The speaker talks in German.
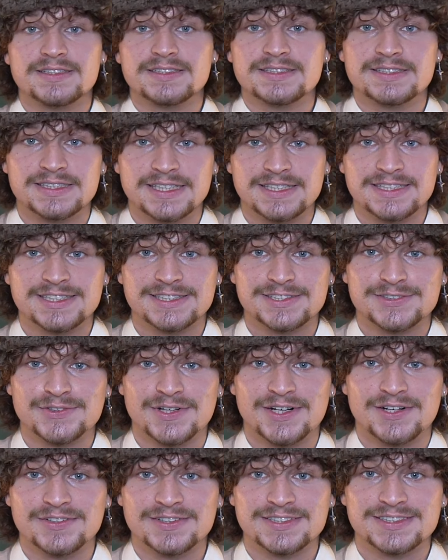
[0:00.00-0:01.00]
seht ihr so
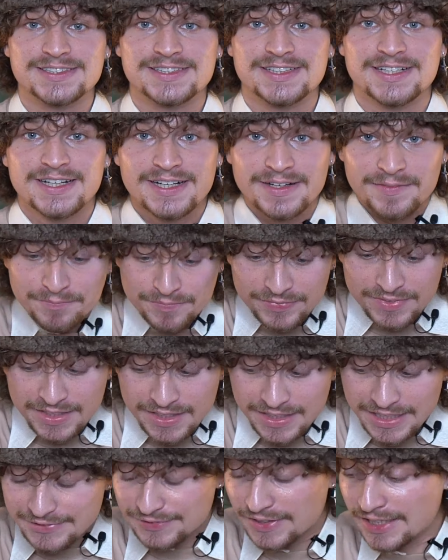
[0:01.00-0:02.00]
aus.
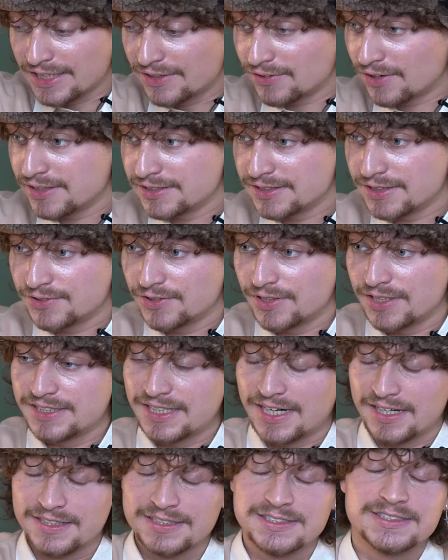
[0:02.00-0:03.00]
Ich verlinke euch
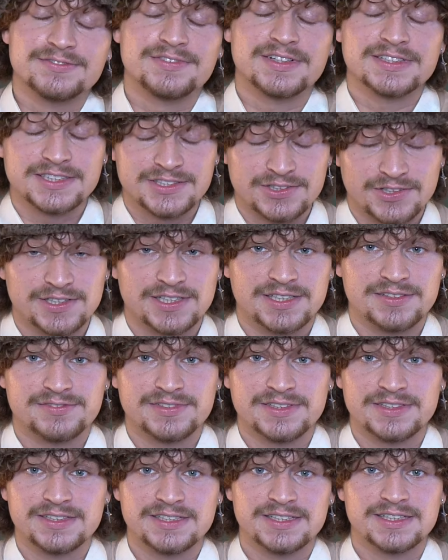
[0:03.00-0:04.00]
natürlich alles, was ich online
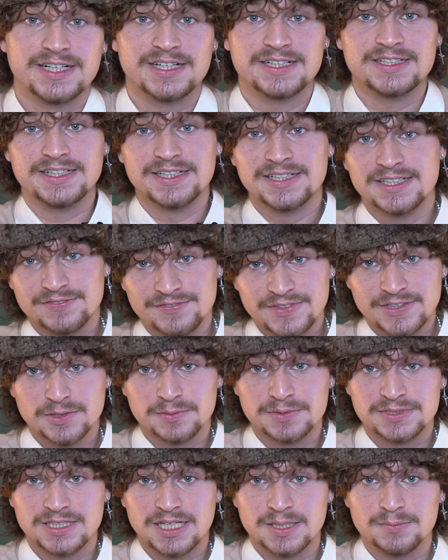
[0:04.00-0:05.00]
finden kann, in der
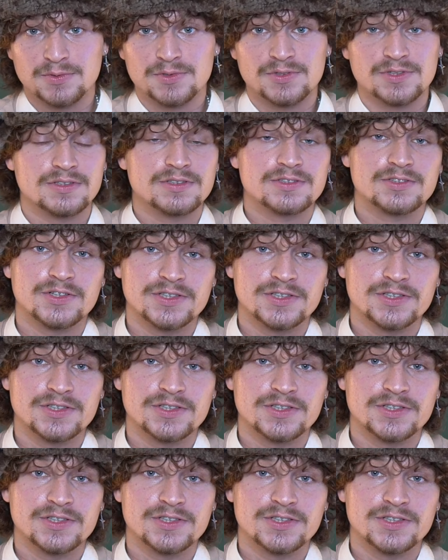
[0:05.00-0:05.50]
Videobeschreibung.